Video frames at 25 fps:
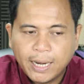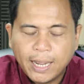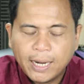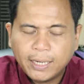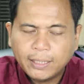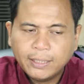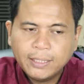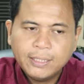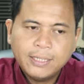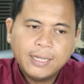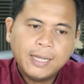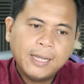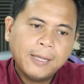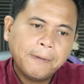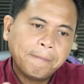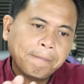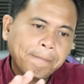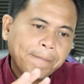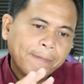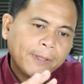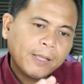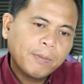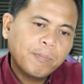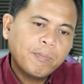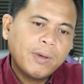Artinya
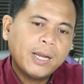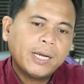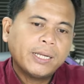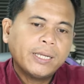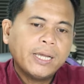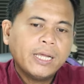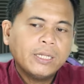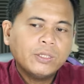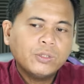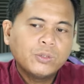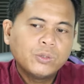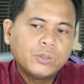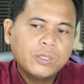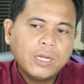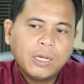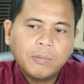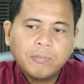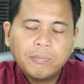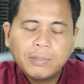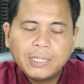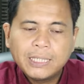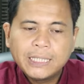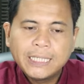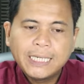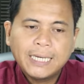market sudah
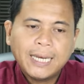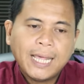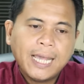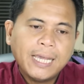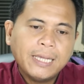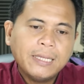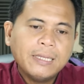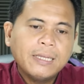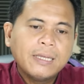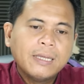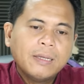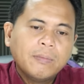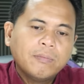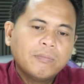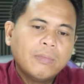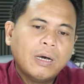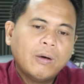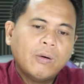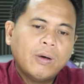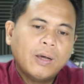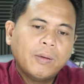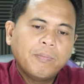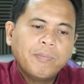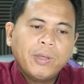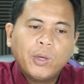menilai
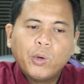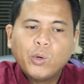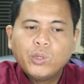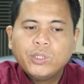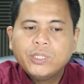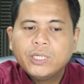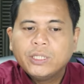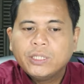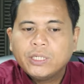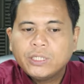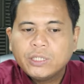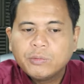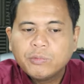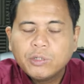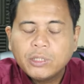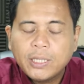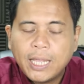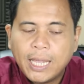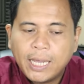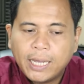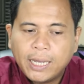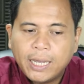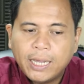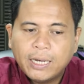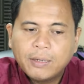bahwa BOJ tersebut
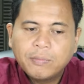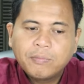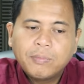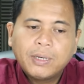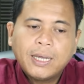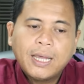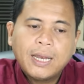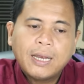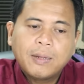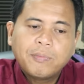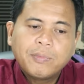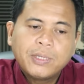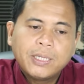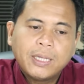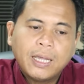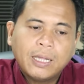akan mengalami